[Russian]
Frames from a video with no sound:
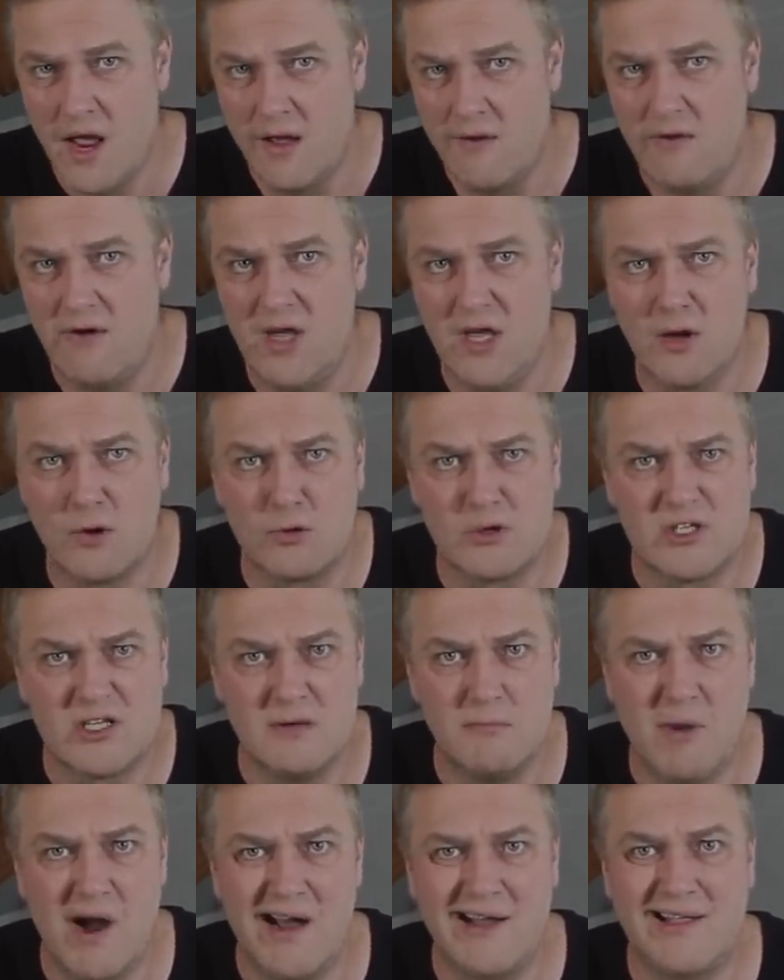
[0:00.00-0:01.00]

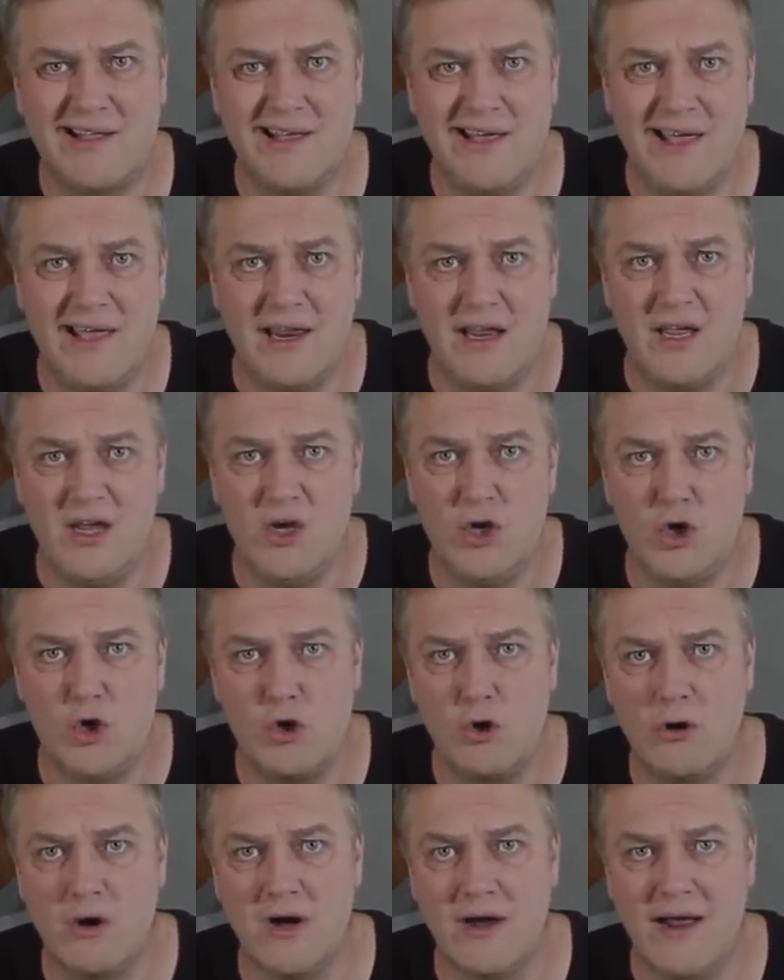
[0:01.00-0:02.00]
Вирусы, бактерии,
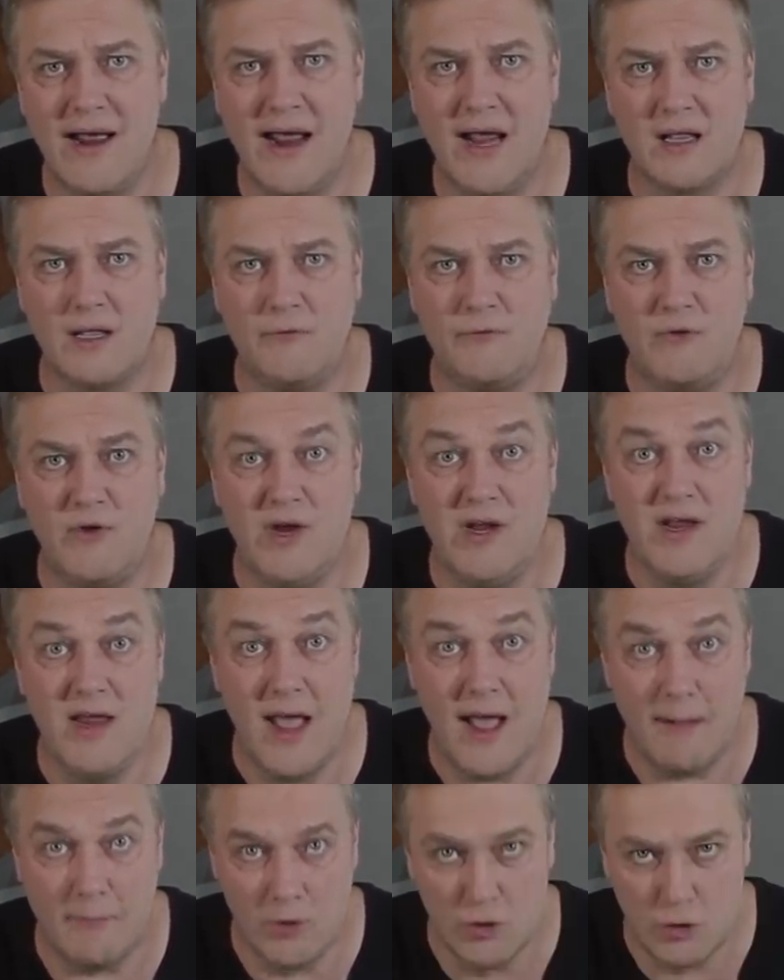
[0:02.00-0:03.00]
еще какая-то
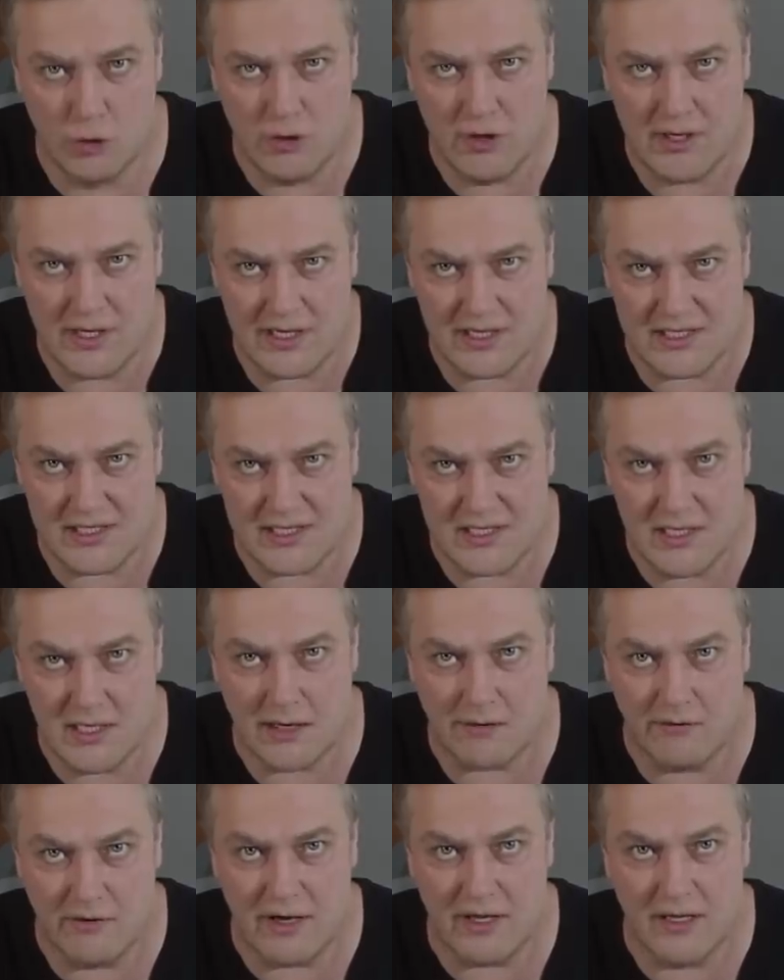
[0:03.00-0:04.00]
фигня, многие из
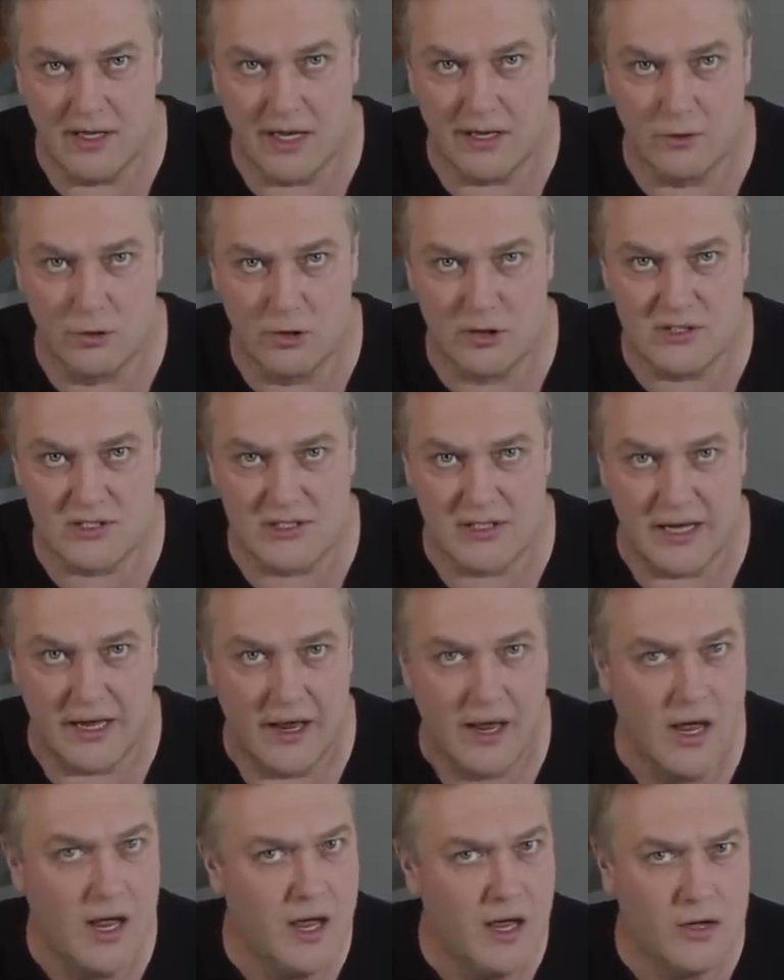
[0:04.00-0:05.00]
них
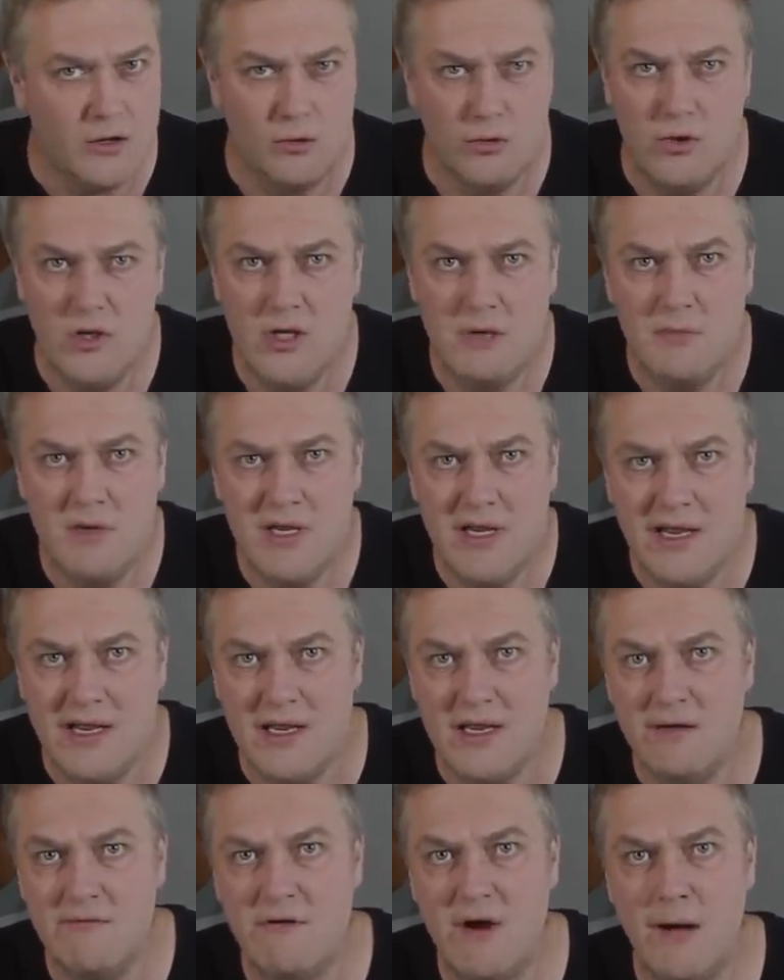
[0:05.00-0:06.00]
вредоносные. Но ни
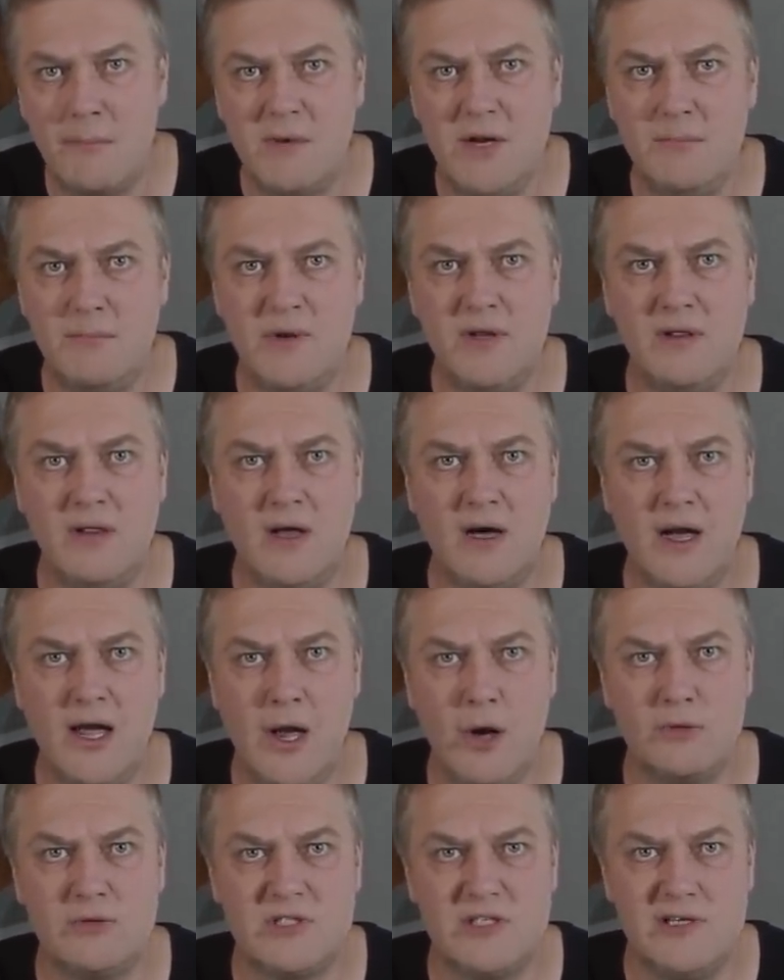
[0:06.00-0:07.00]
мне, ни вам не
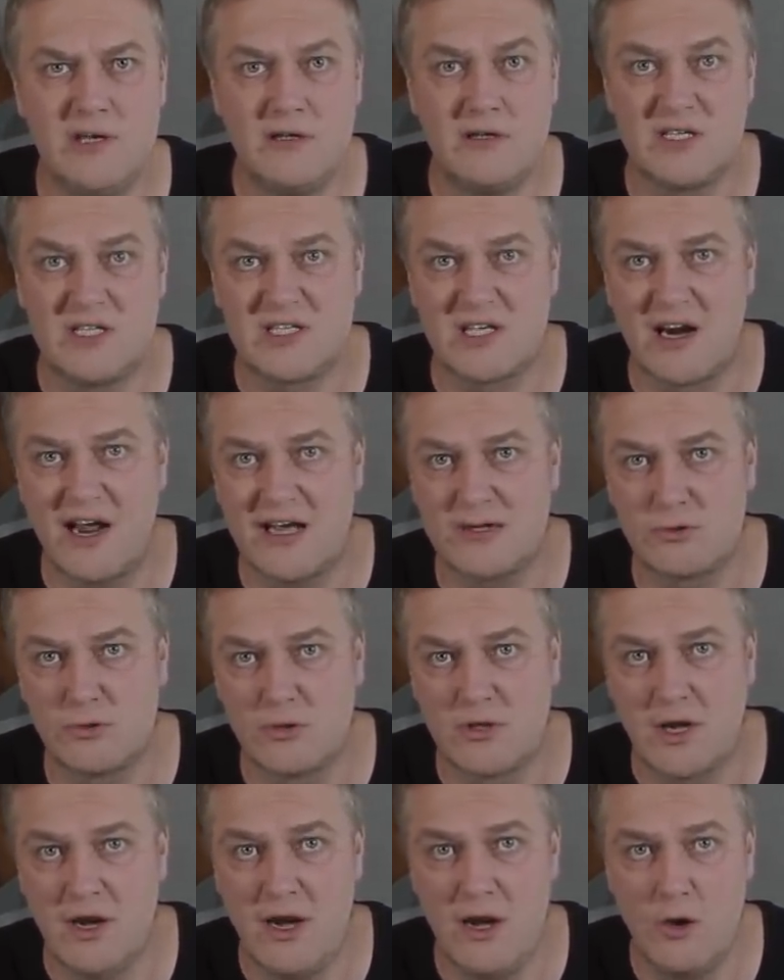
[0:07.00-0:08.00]
предлагают сделать
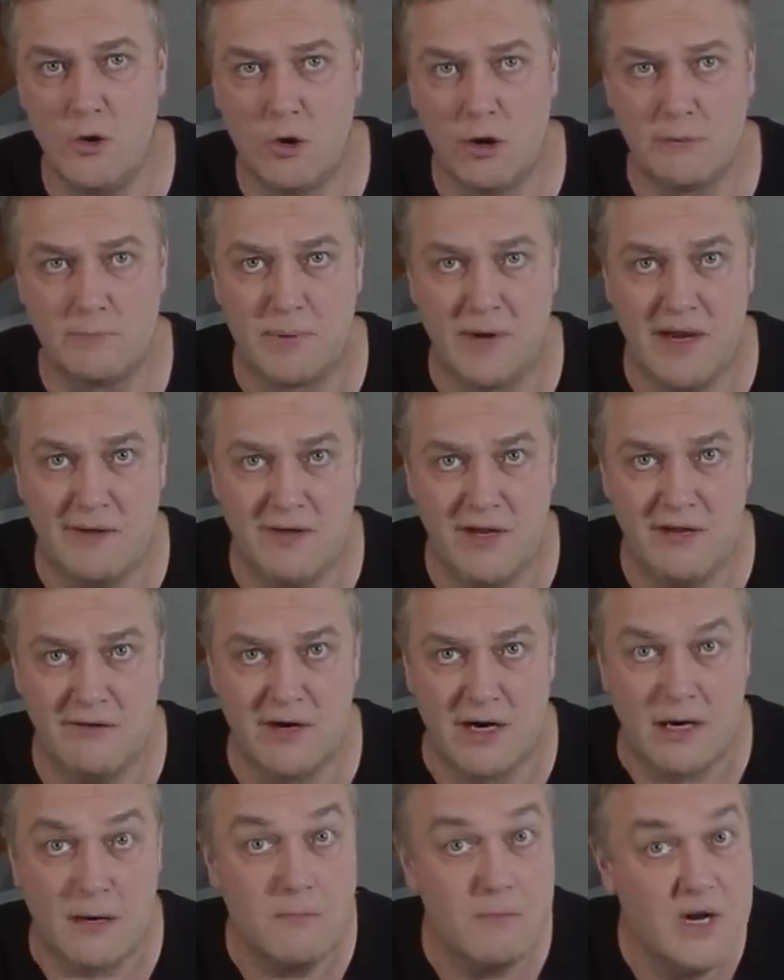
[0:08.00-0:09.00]
сразу триллион
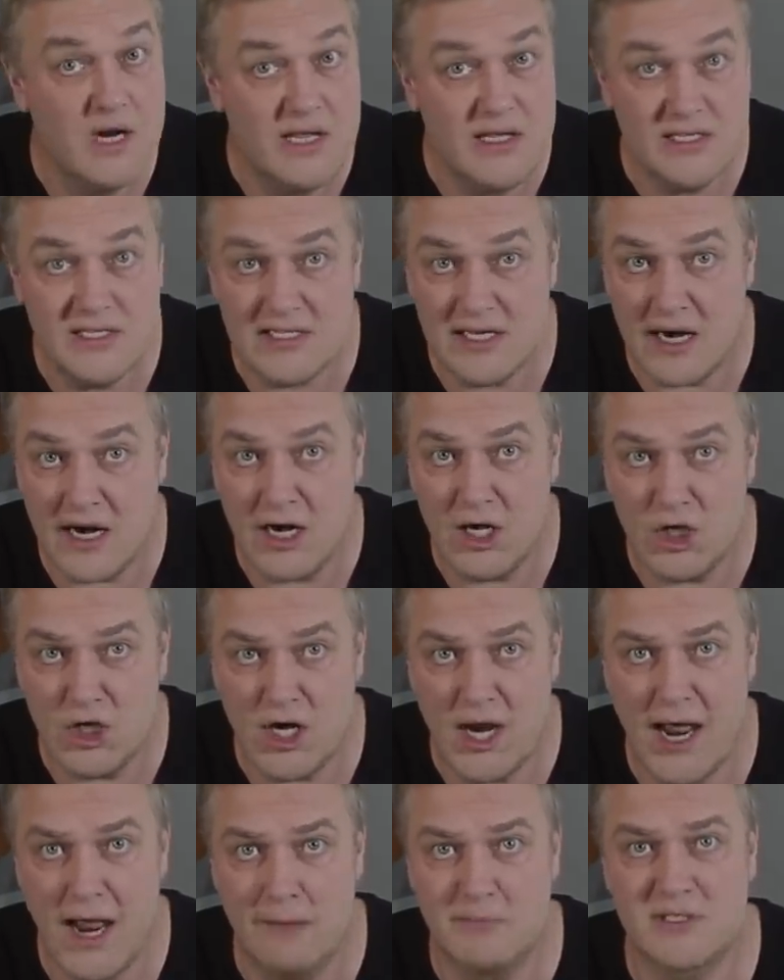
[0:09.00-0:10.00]
прививок. Мы не
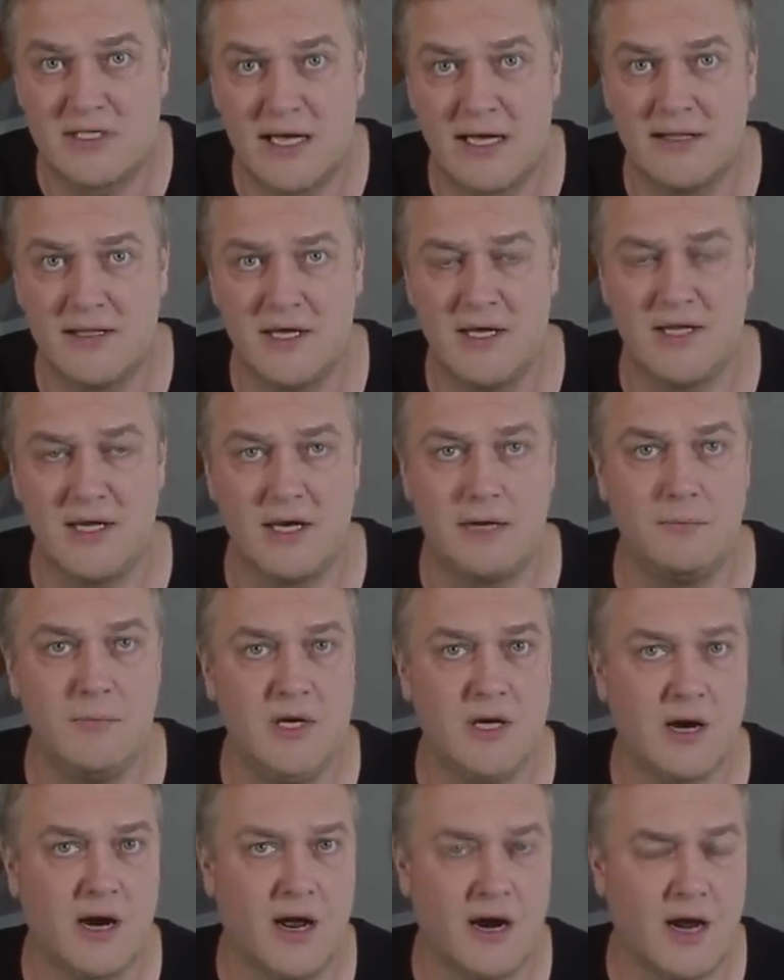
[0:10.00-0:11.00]
заражаемся от этих
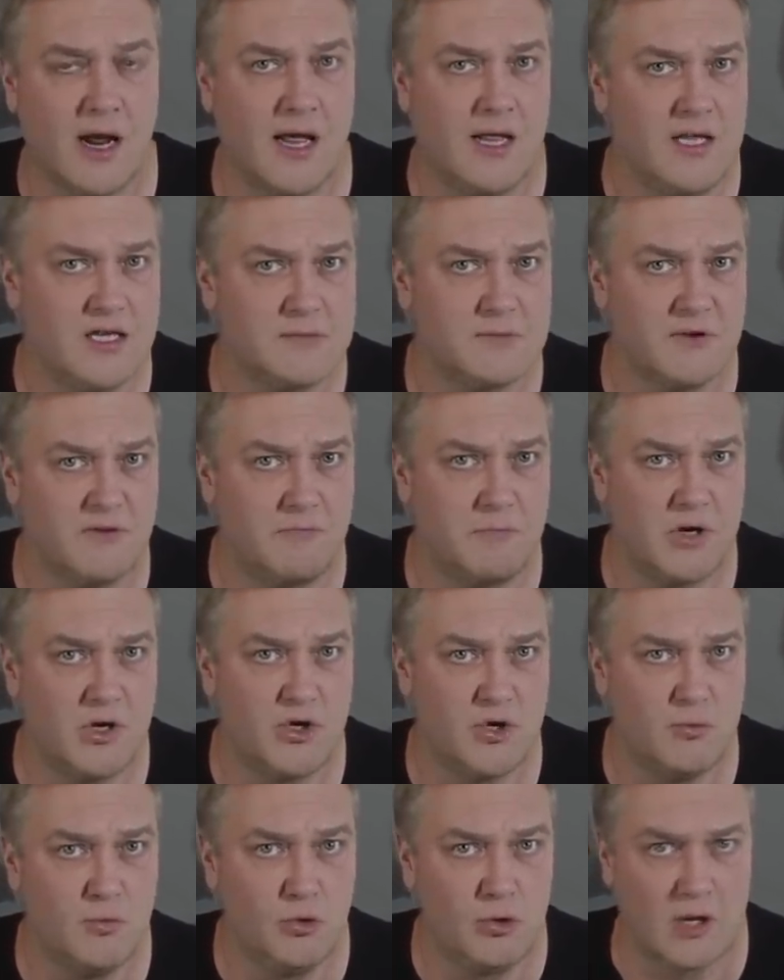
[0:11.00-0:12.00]
микроорганизмов
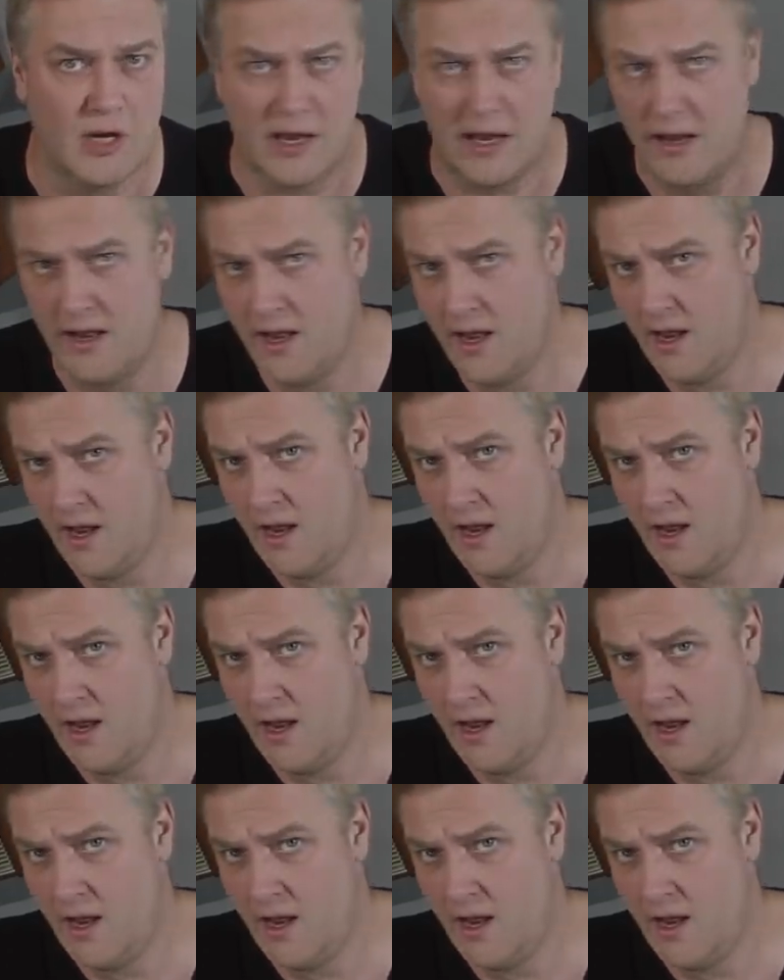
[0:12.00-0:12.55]
почему-то.